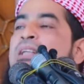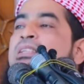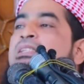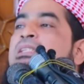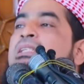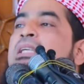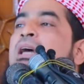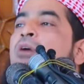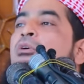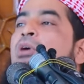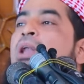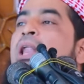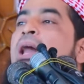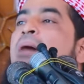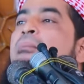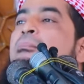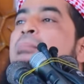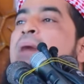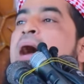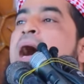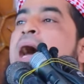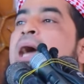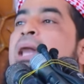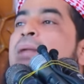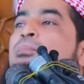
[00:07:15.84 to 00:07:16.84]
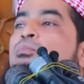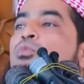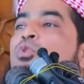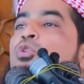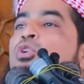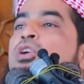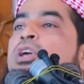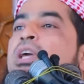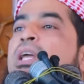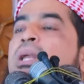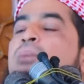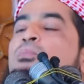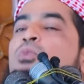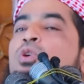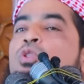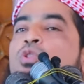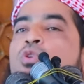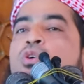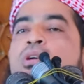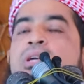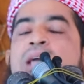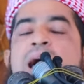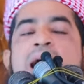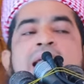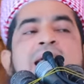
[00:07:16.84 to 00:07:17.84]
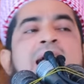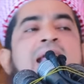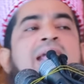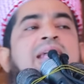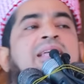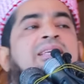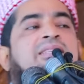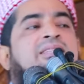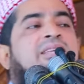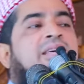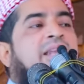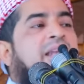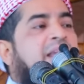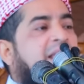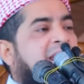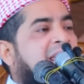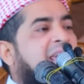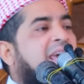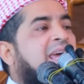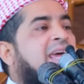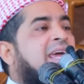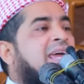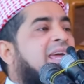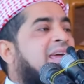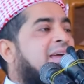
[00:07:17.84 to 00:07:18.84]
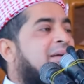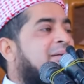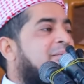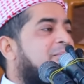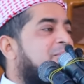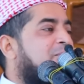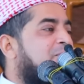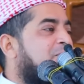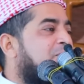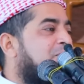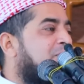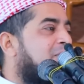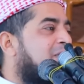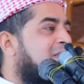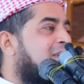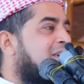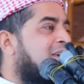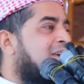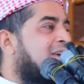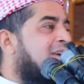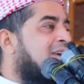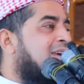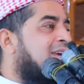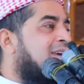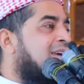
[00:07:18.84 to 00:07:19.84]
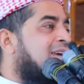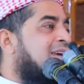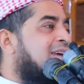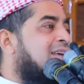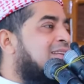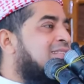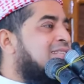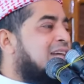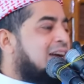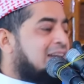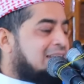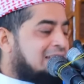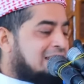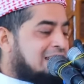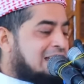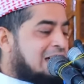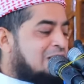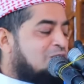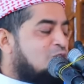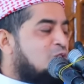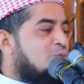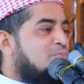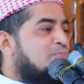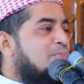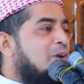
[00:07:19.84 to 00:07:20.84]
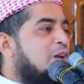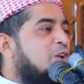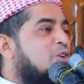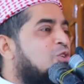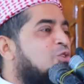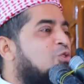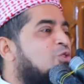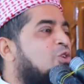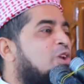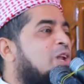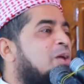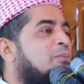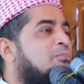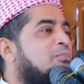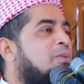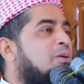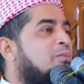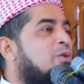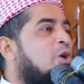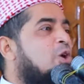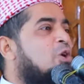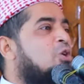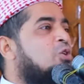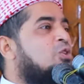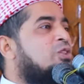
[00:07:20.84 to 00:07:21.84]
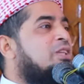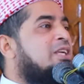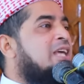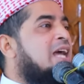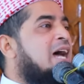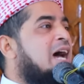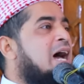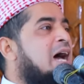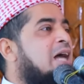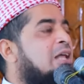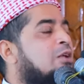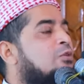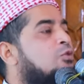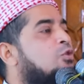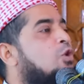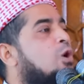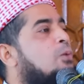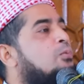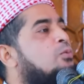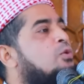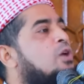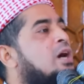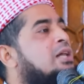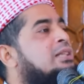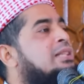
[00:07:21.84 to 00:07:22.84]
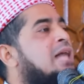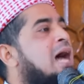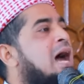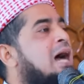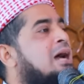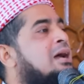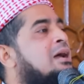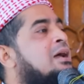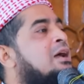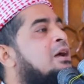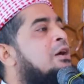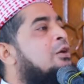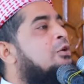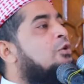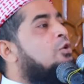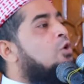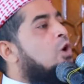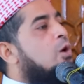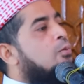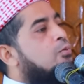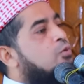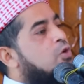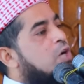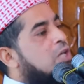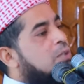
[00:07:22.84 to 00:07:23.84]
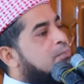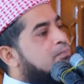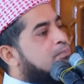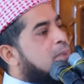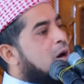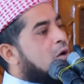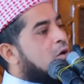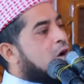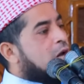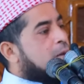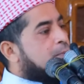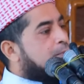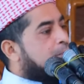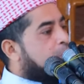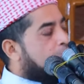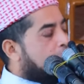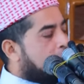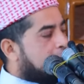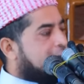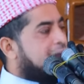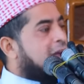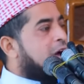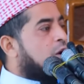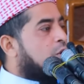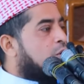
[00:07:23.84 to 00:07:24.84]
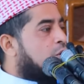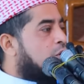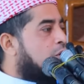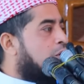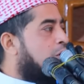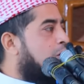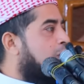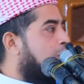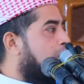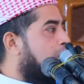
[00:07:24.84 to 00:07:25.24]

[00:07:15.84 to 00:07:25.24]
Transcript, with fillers: বাচ্চাওয়ালা মায়ের মুরগির মতো ডানার নিচে রেখে যাকে লালন পালন করে বিবাহ দিয়া নবুয়াত নবুয়াত পাওয়ার পরেও